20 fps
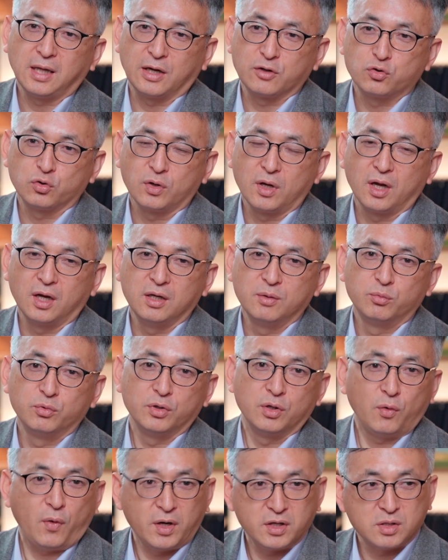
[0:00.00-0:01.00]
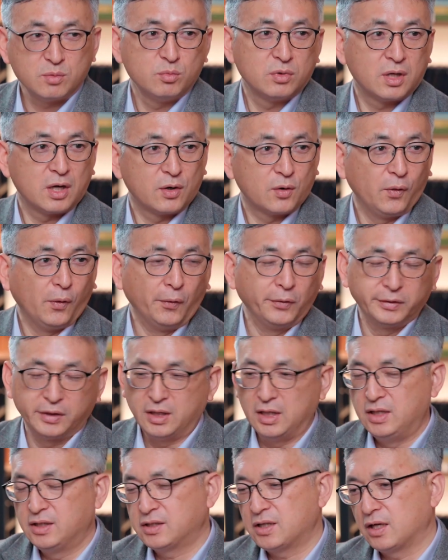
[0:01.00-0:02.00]
나중에 이분이 회심을 하고 네.
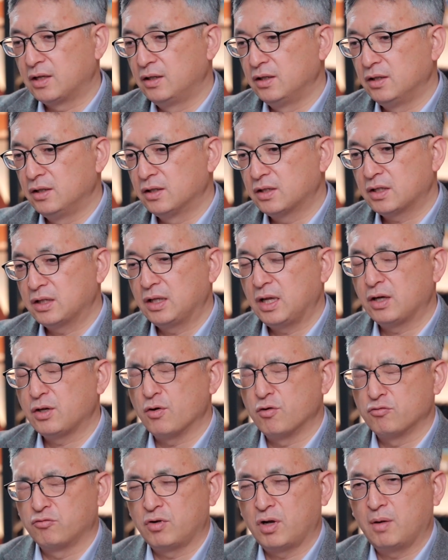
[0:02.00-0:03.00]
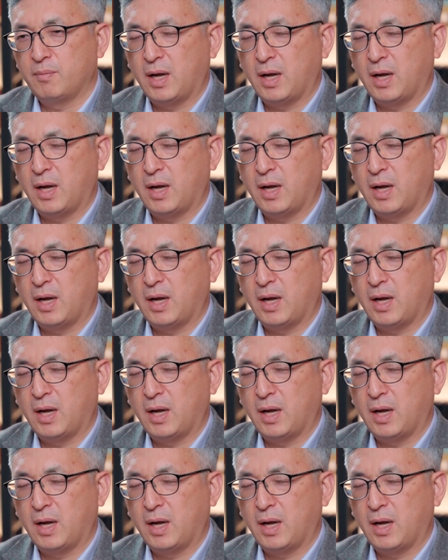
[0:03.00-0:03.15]
일생을 신학 연구에